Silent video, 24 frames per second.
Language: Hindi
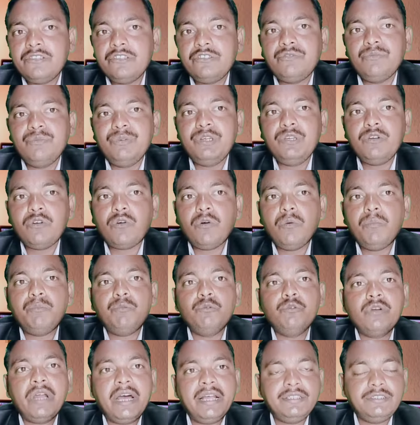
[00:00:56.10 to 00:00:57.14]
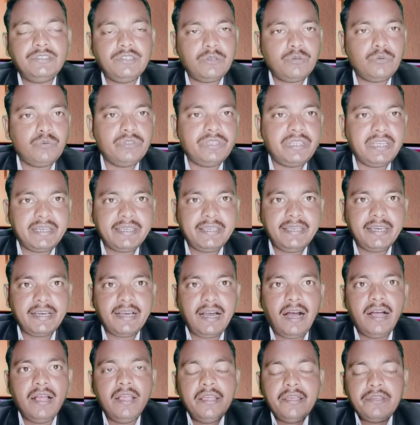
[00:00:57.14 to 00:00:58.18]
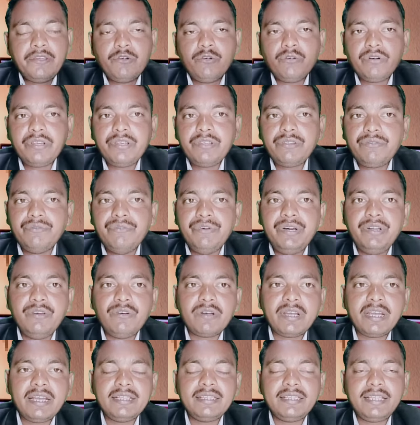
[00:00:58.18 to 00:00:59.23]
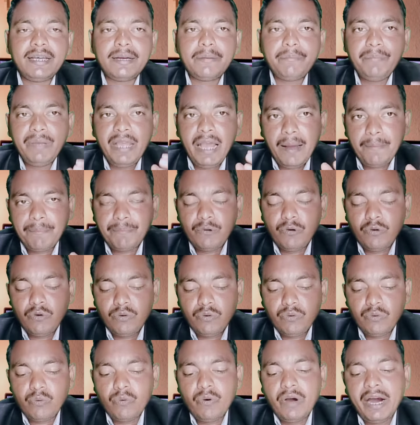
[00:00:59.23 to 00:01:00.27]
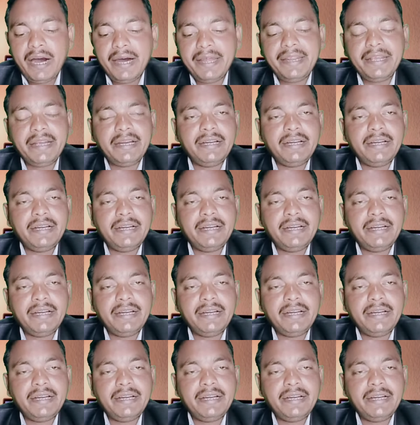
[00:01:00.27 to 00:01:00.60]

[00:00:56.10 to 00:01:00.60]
तो इस वीडियो को पूरा ज़रूर देखिएगा क्योंकि इस वीडियो के अंदर मैं आप लोगों को हर